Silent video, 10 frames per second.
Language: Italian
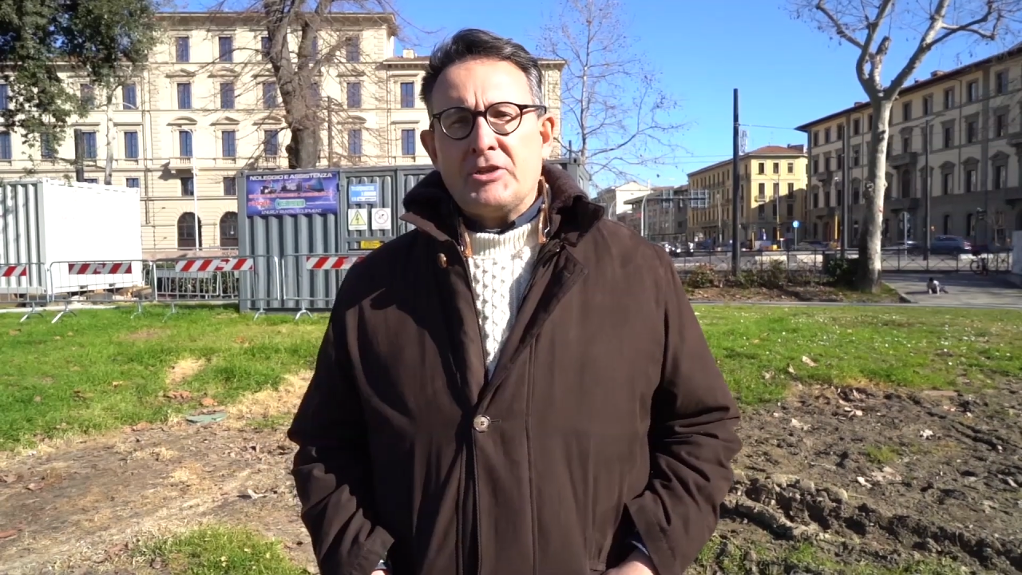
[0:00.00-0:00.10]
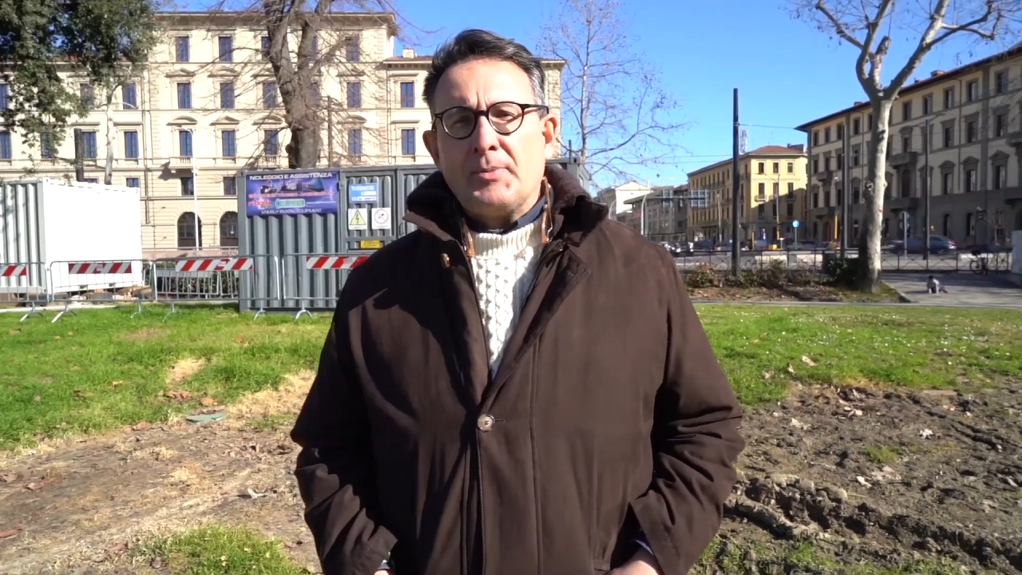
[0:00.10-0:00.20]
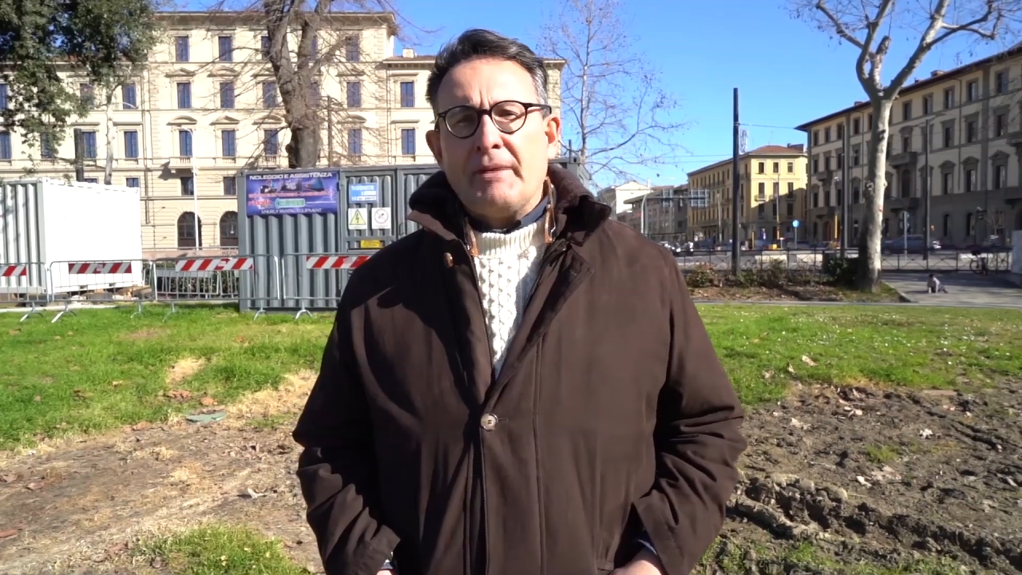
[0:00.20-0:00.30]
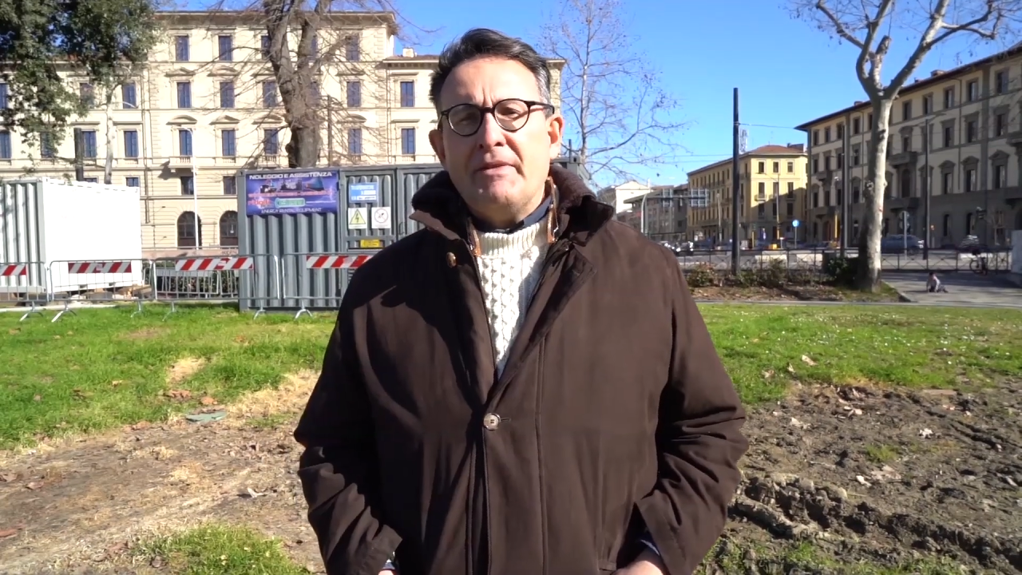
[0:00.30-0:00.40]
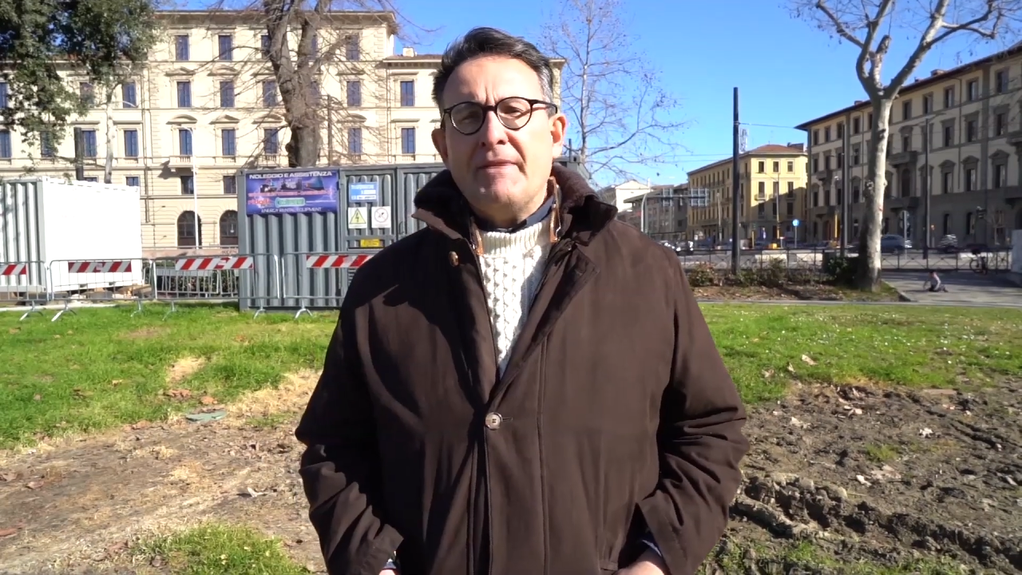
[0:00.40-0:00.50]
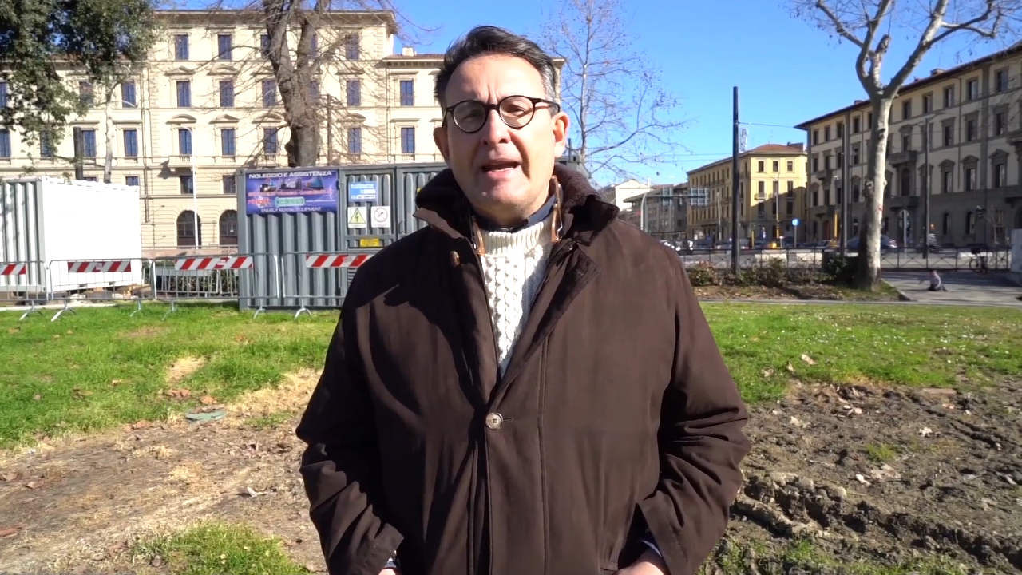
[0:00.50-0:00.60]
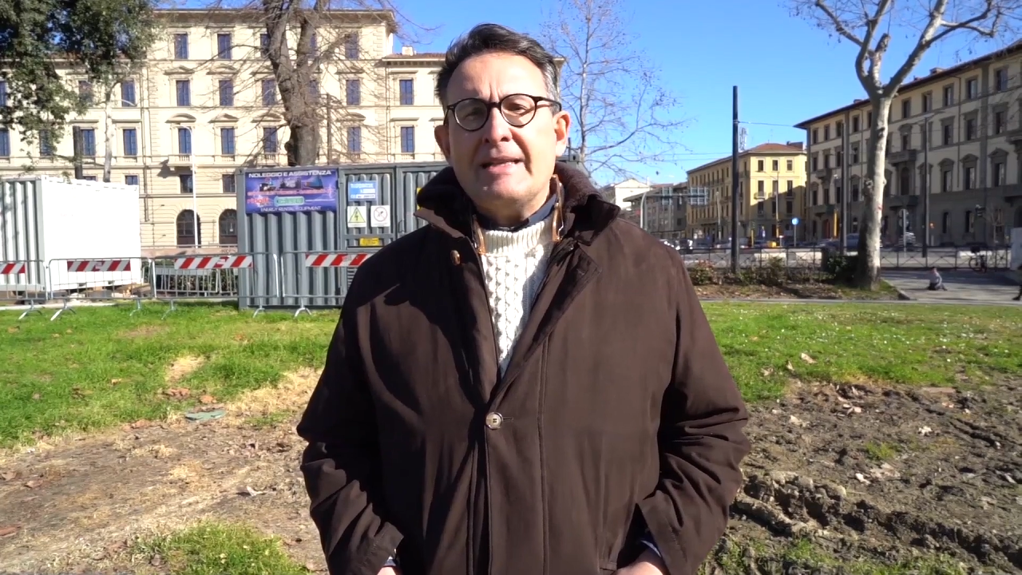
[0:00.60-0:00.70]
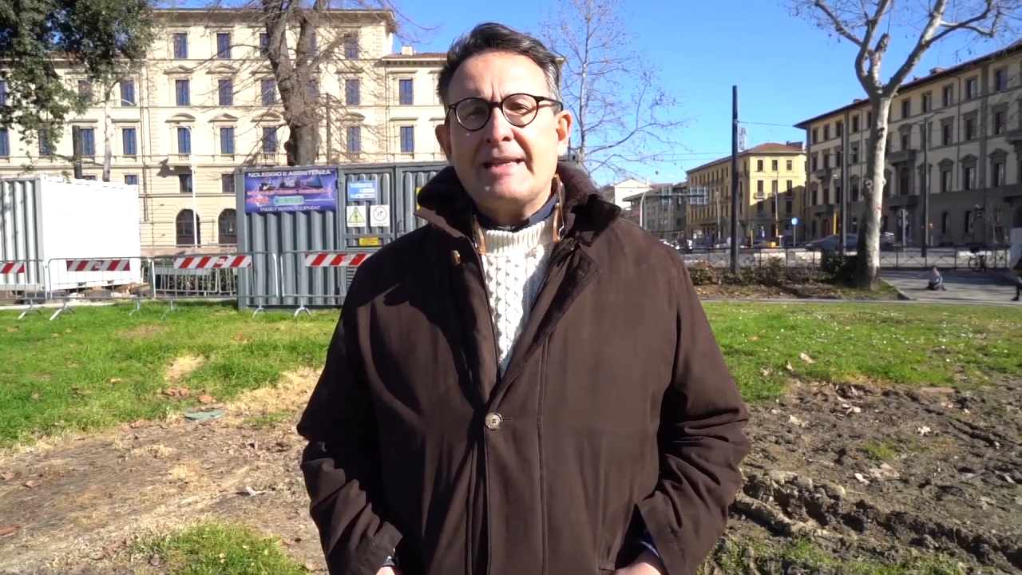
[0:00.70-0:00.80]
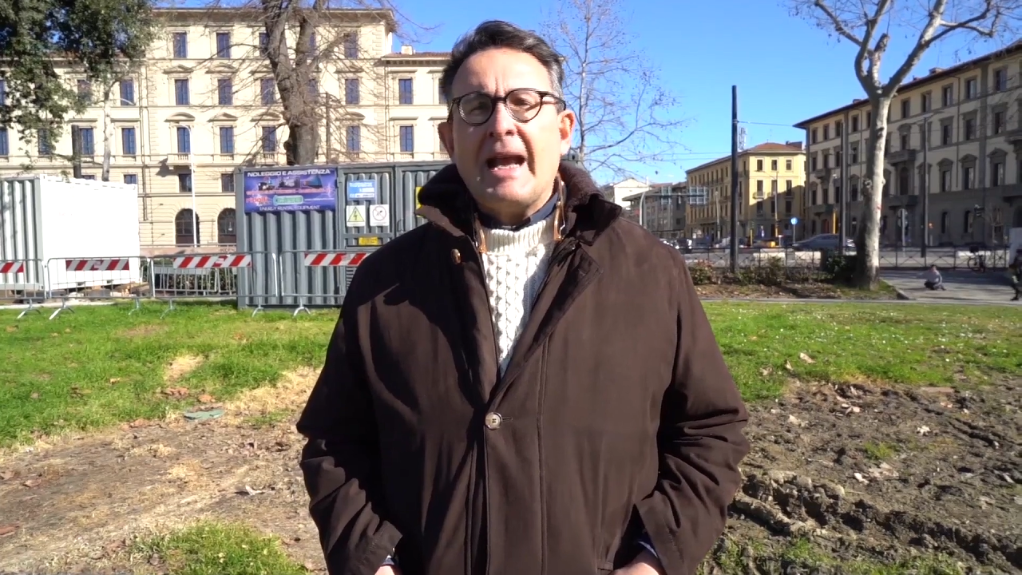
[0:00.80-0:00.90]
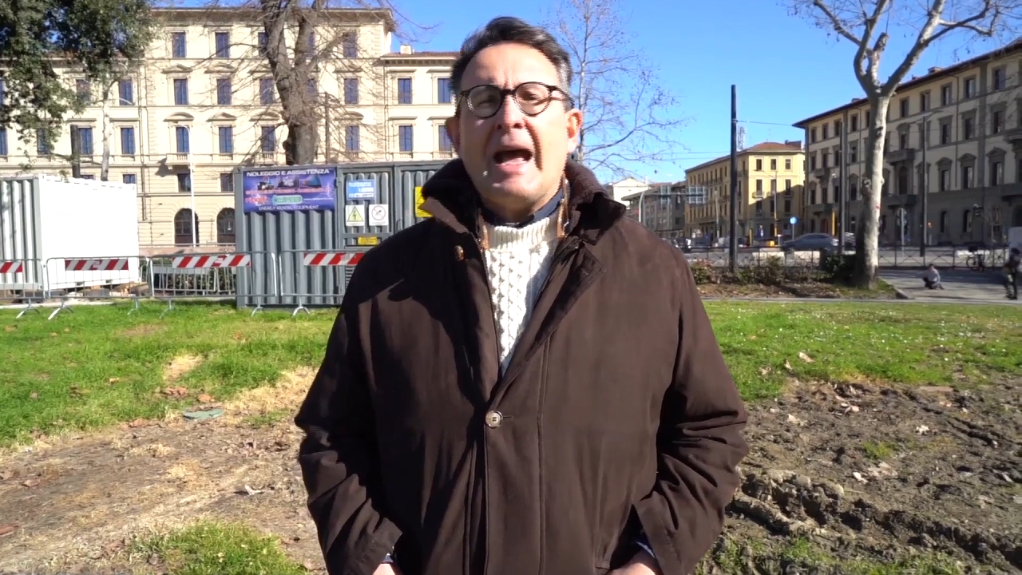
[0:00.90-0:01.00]

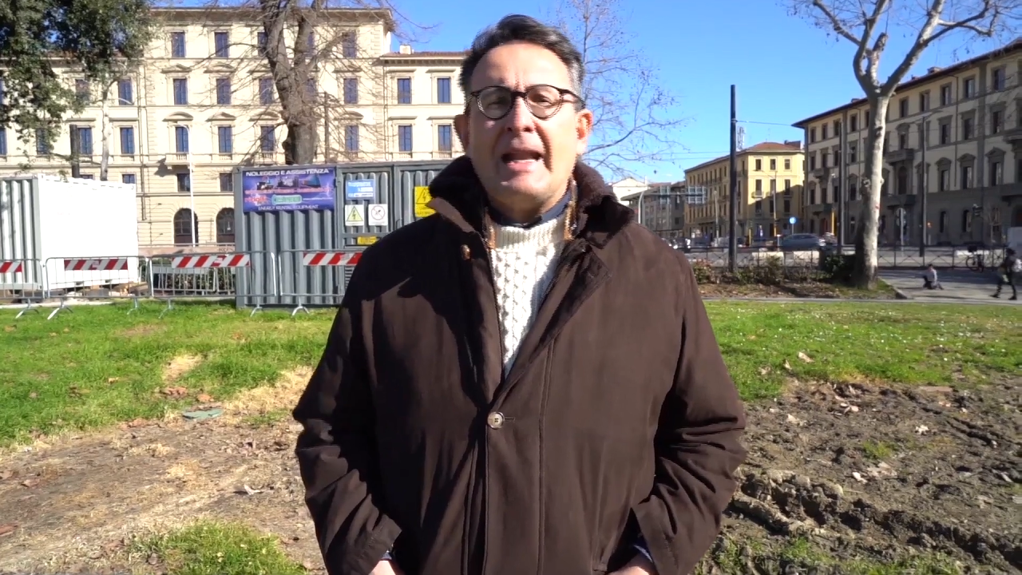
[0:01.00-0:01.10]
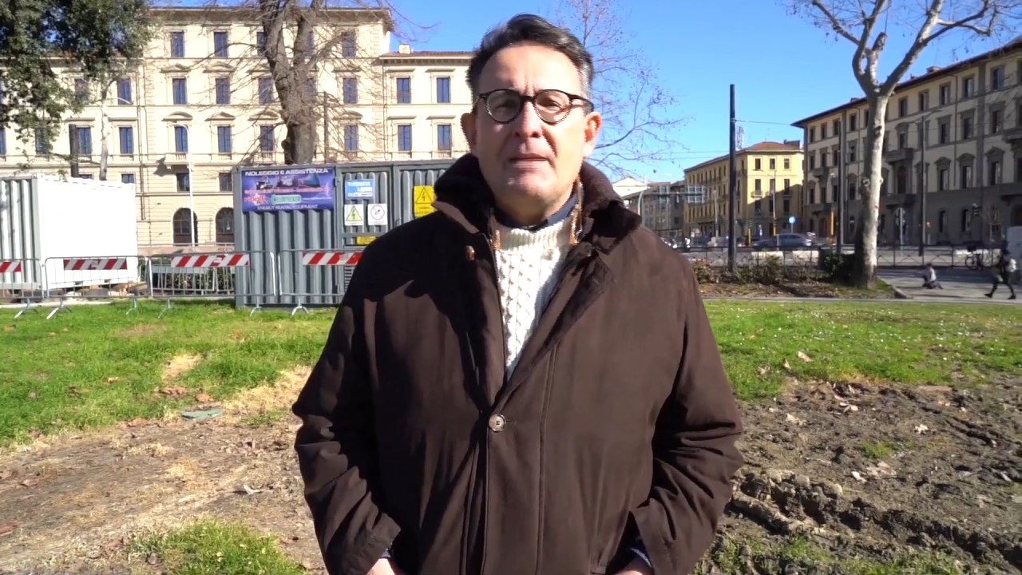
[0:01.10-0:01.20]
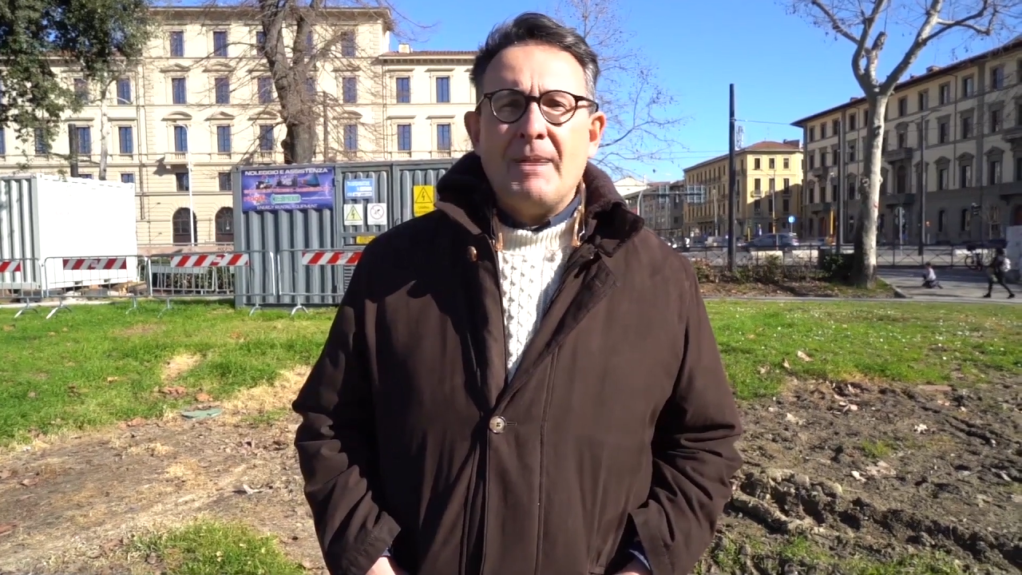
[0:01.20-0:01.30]
sopravvivenza alle